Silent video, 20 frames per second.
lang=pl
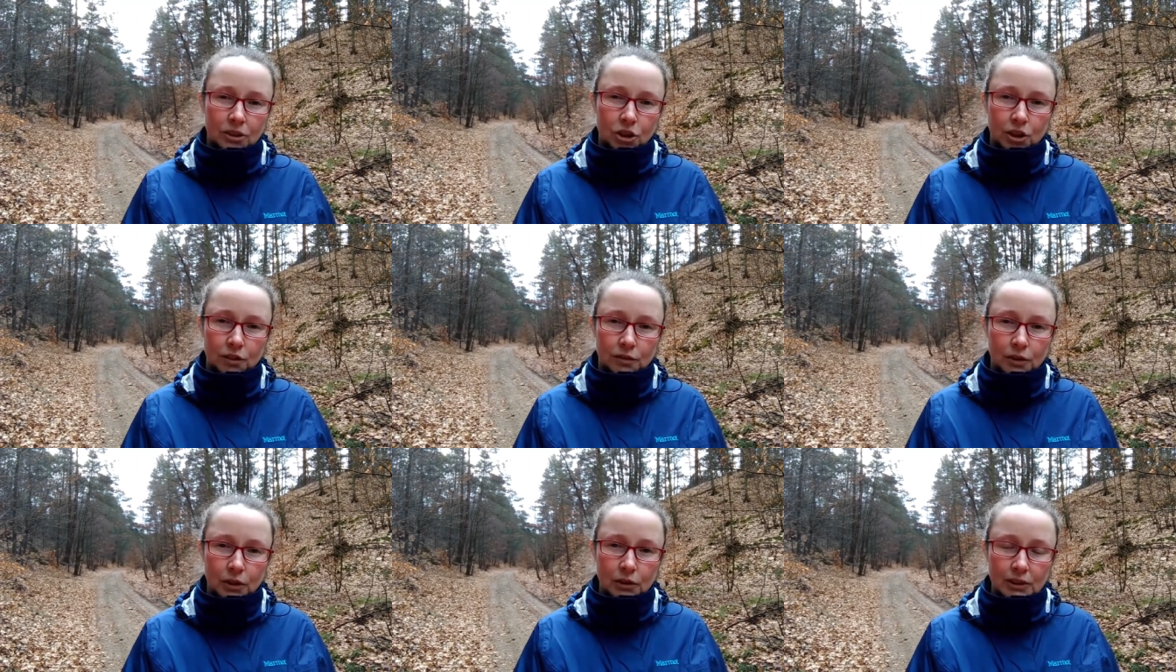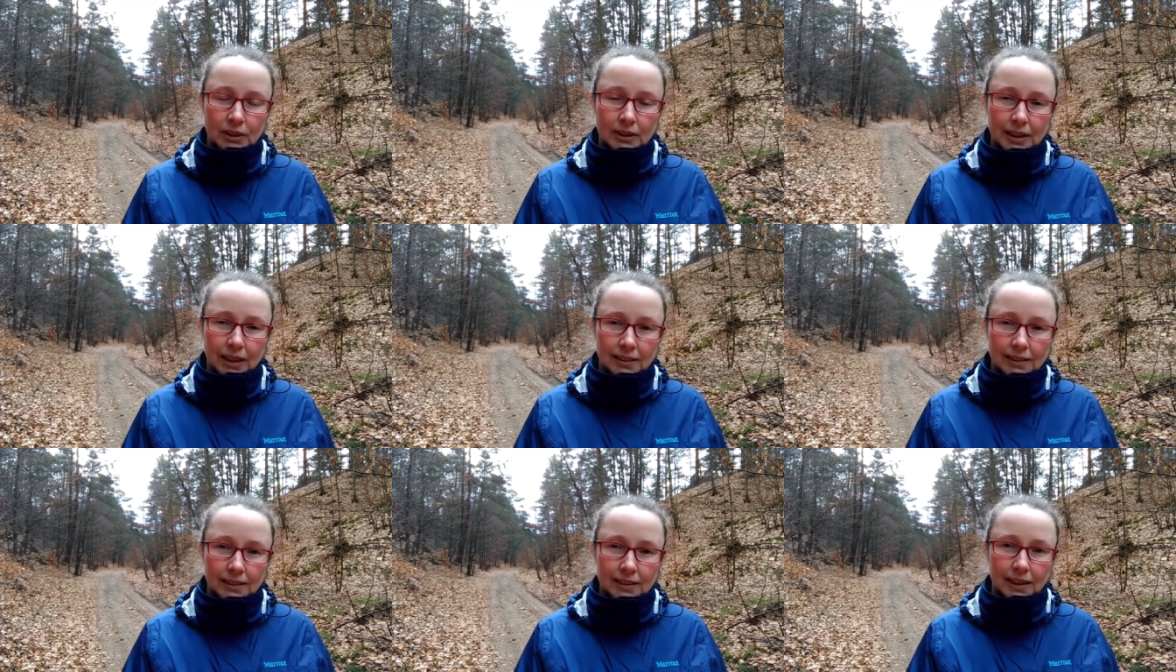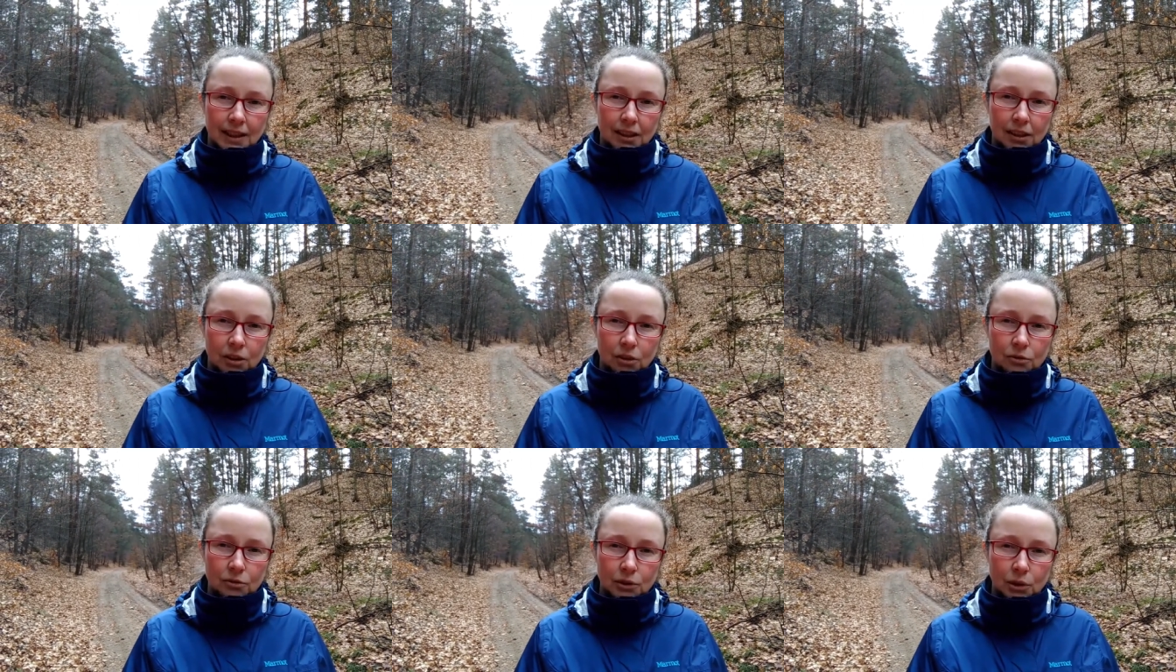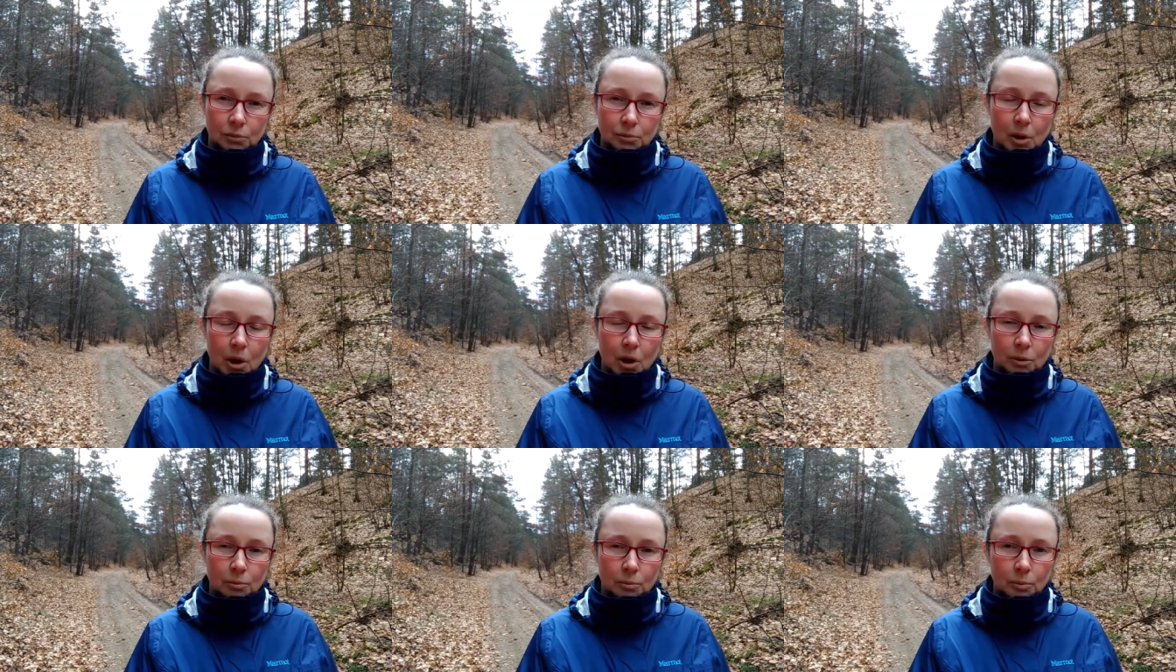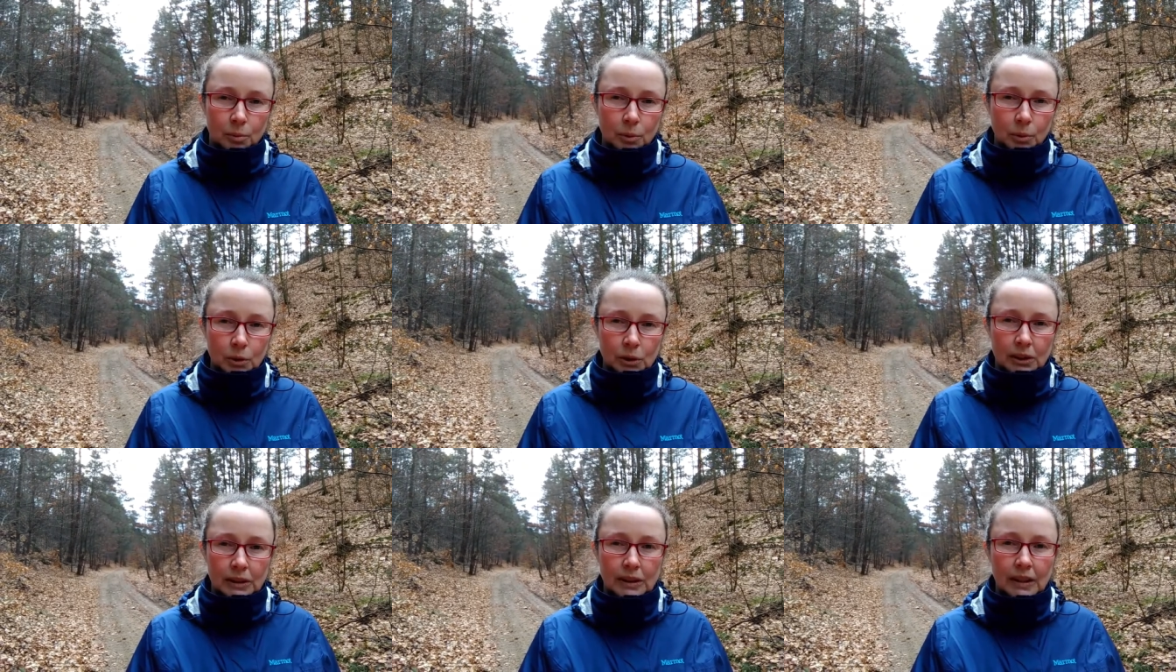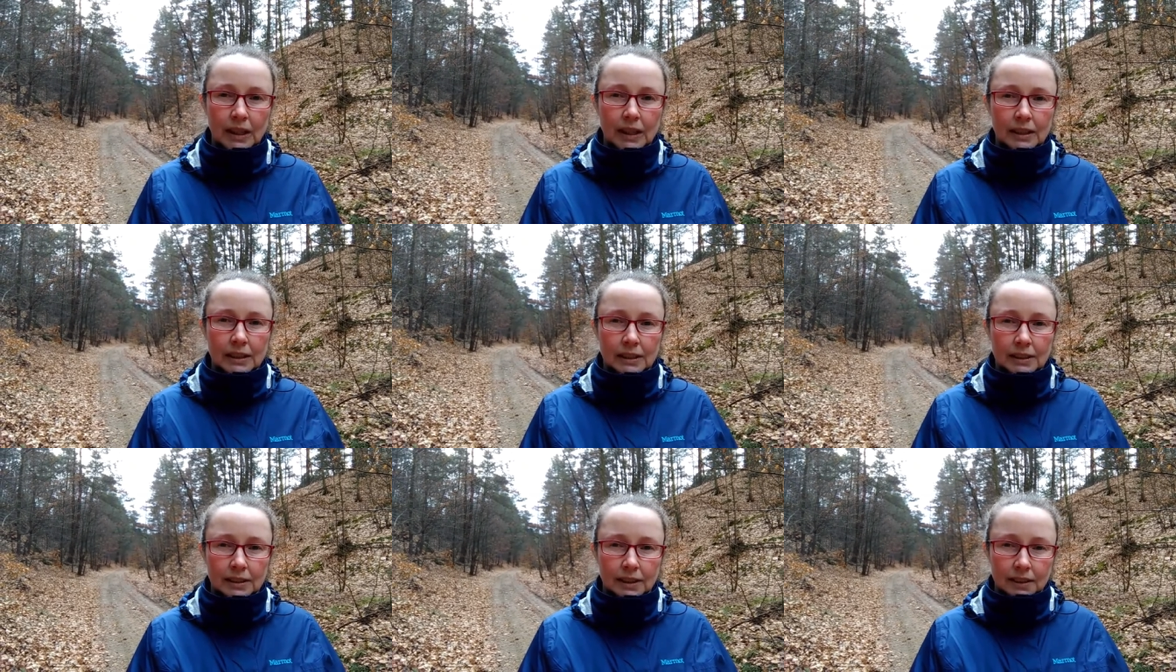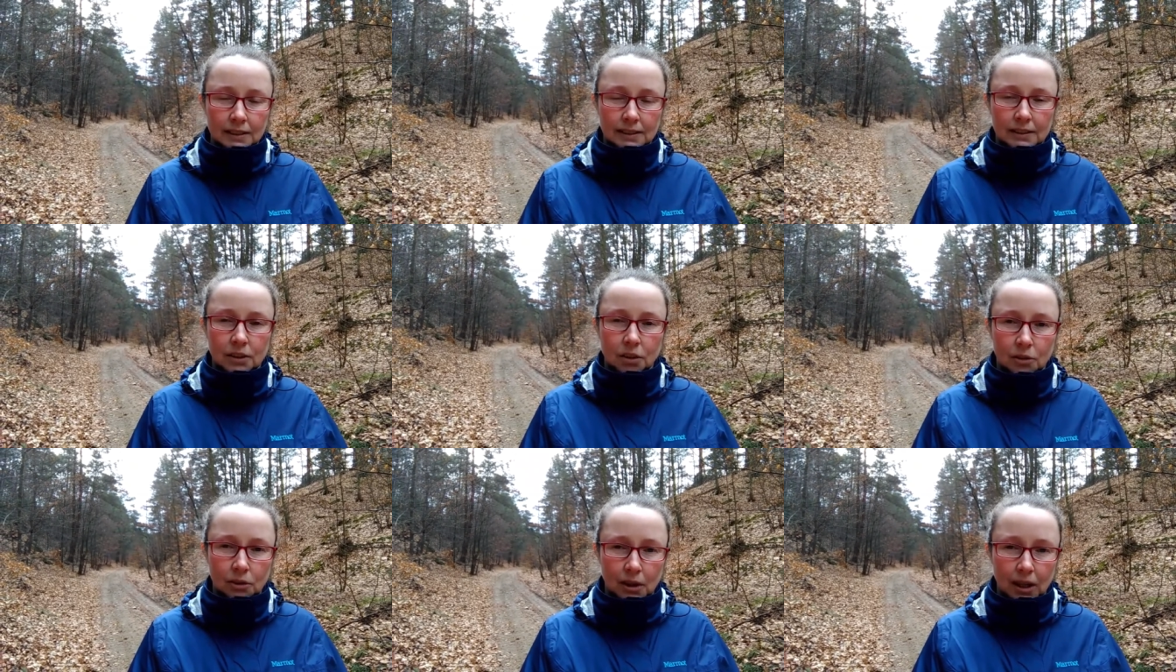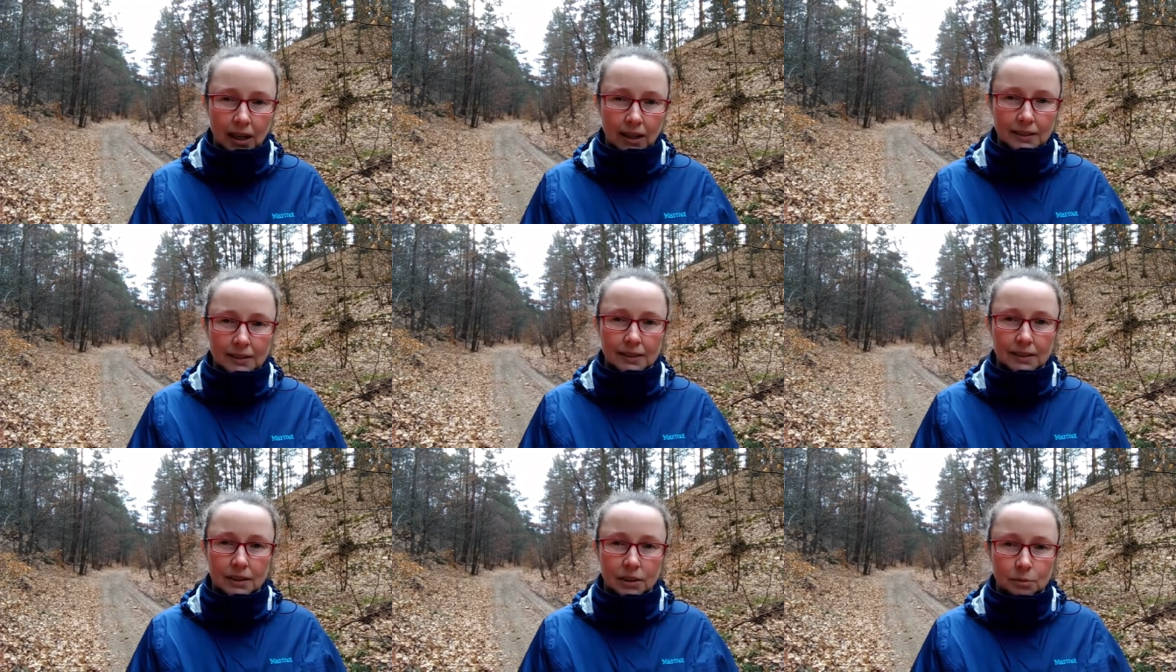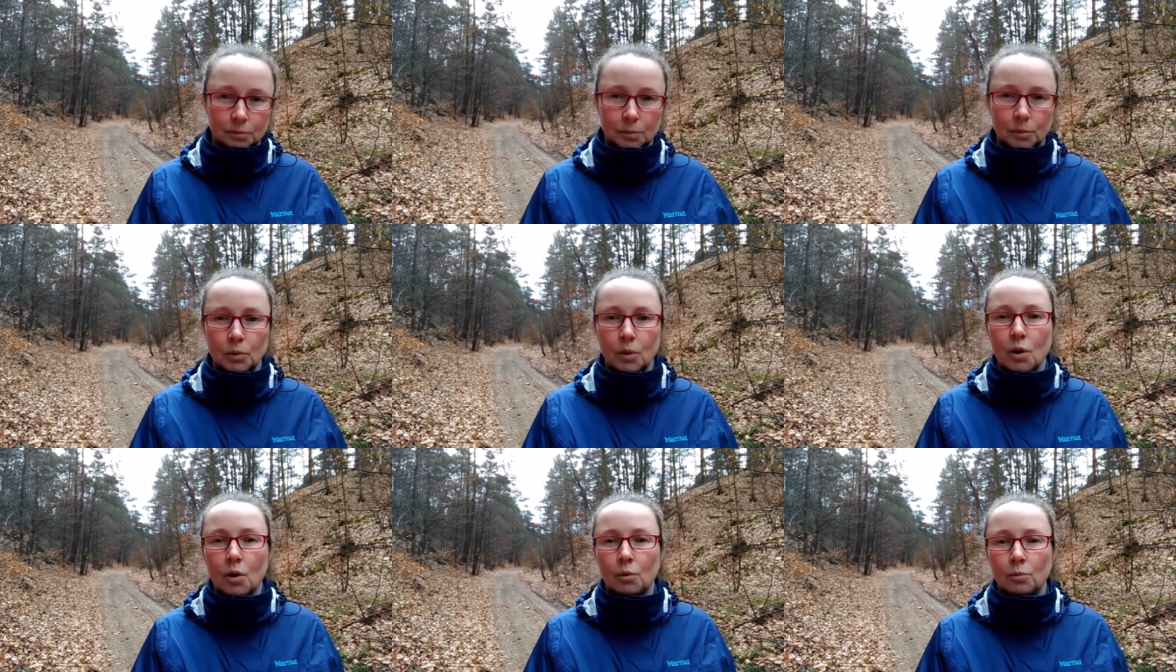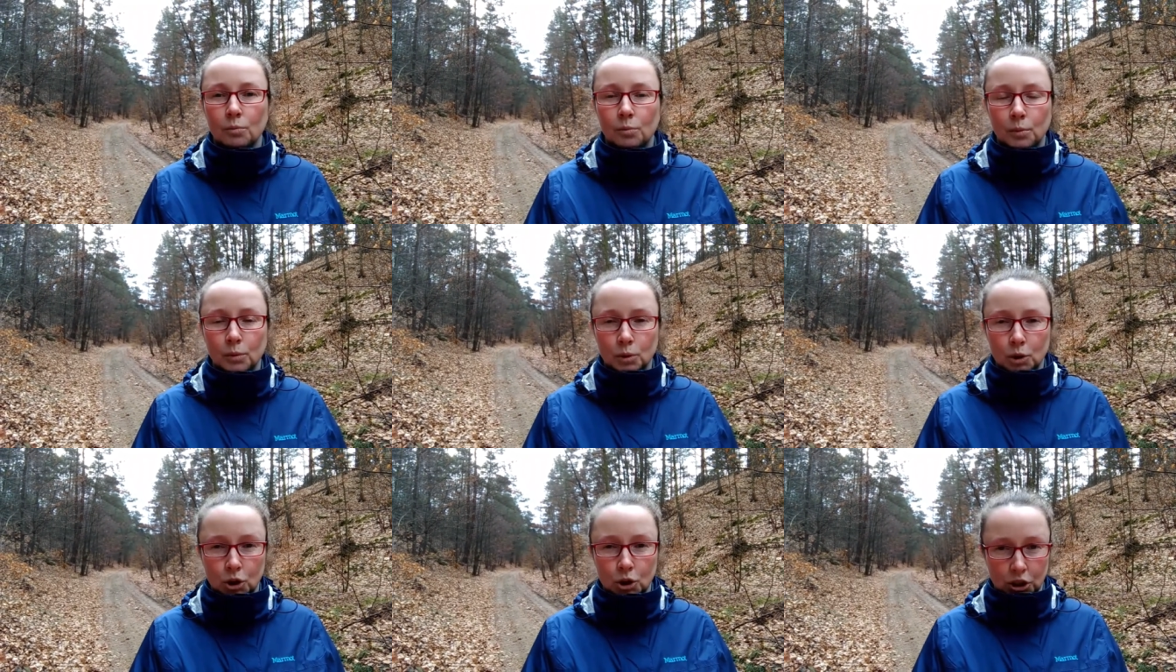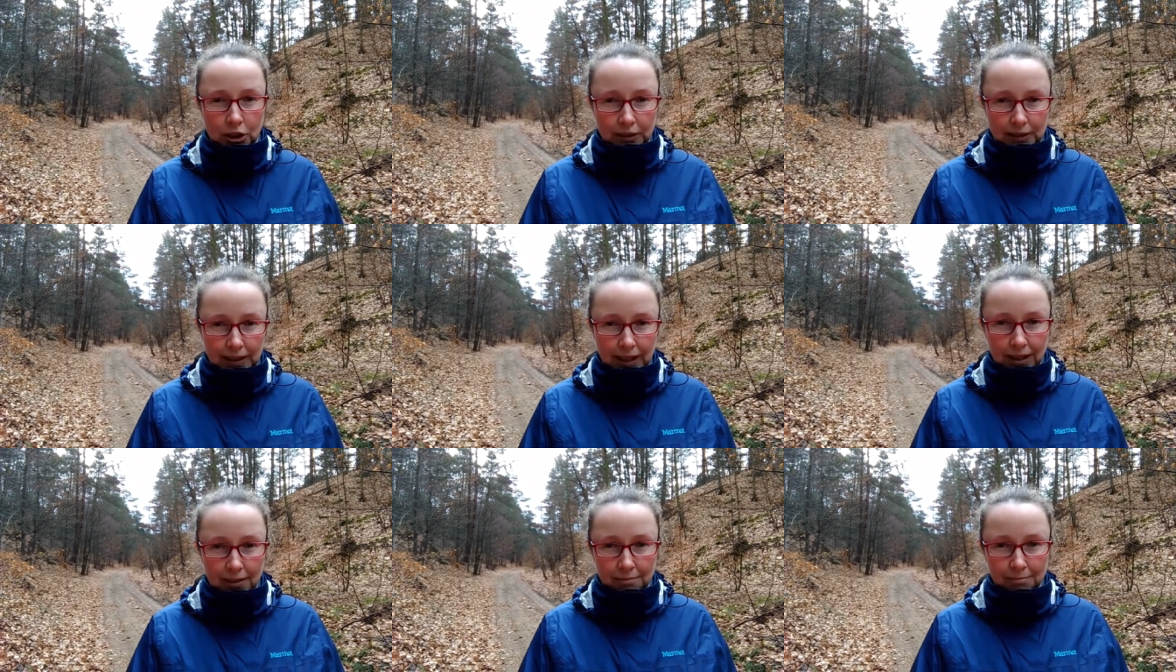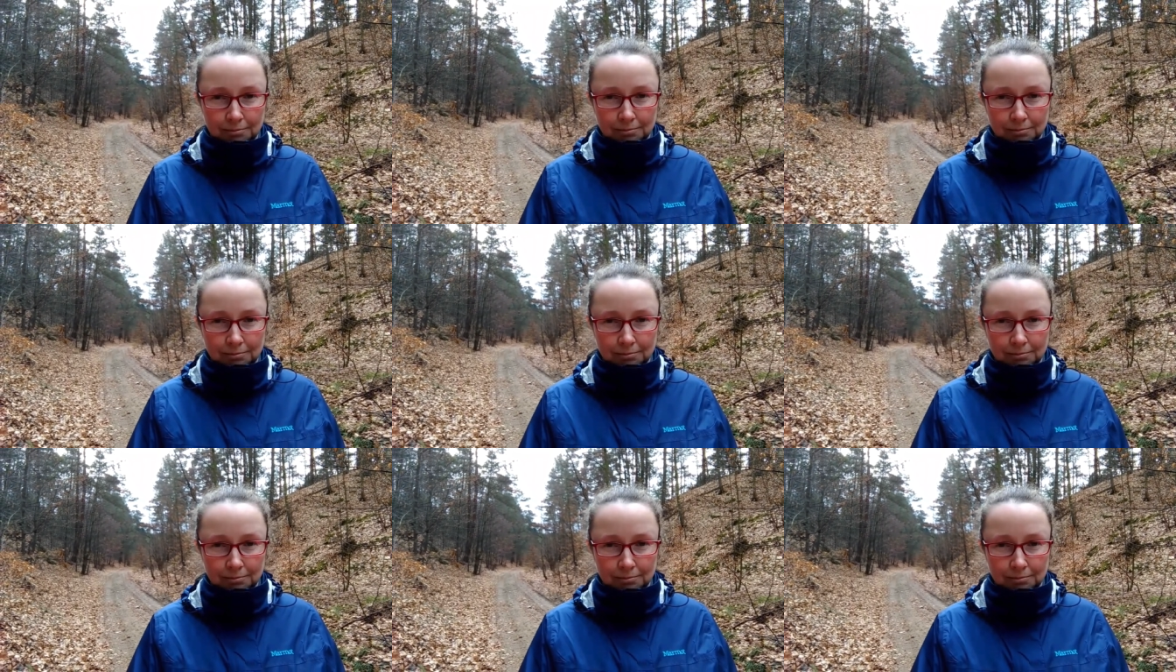drzewostan stanowią buki i jest to las typu buczyna.